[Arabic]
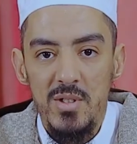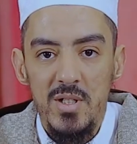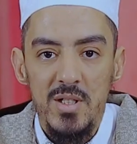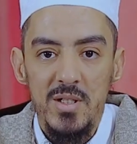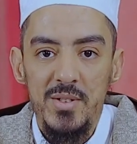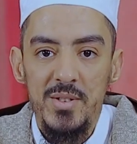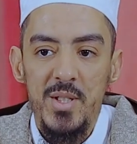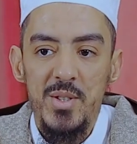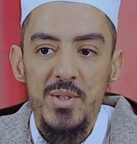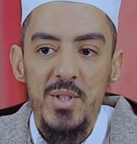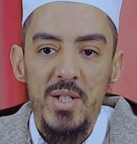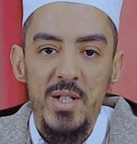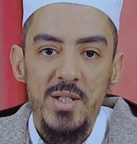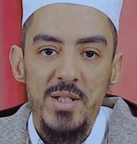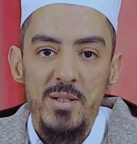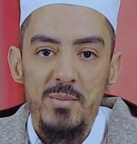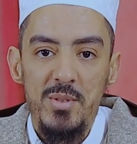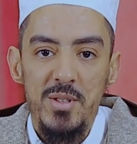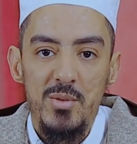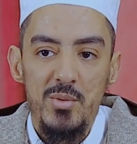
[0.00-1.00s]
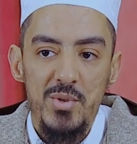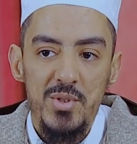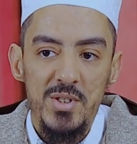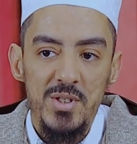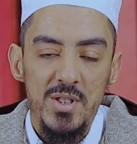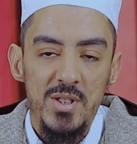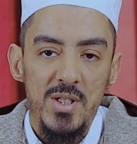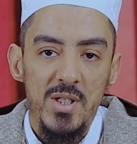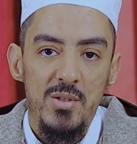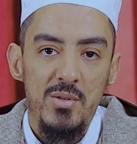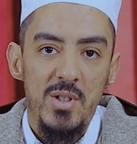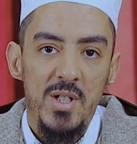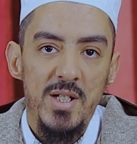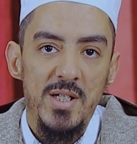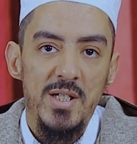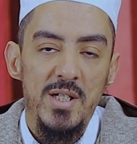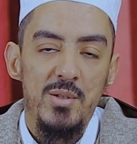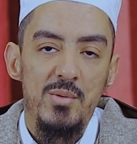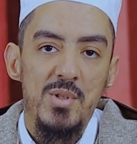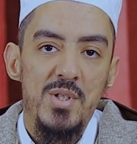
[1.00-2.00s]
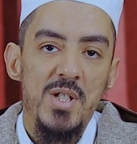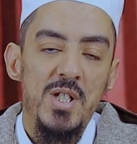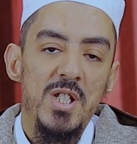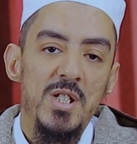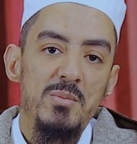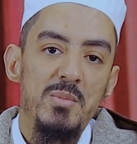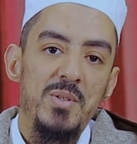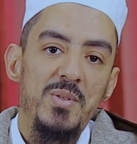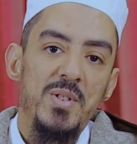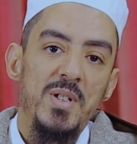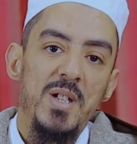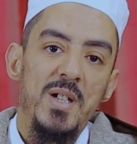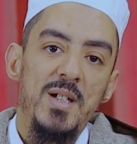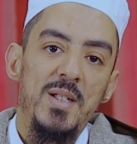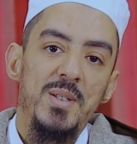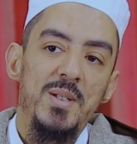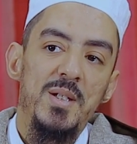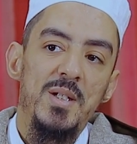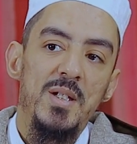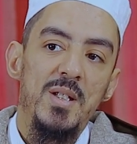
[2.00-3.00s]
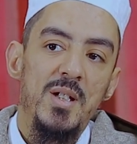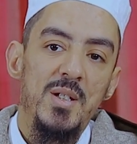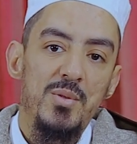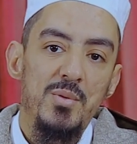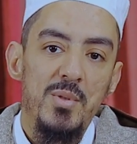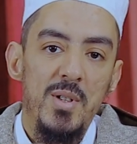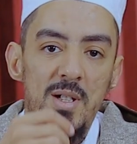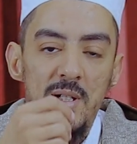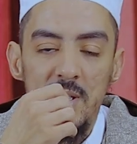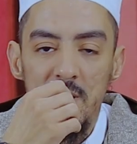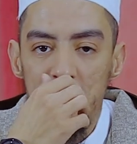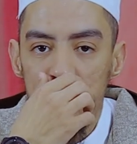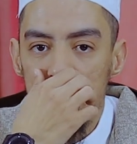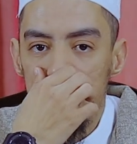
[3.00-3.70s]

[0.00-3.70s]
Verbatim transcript: وانتصر النبي صلى الله عليه وسلم في هذه الغزوة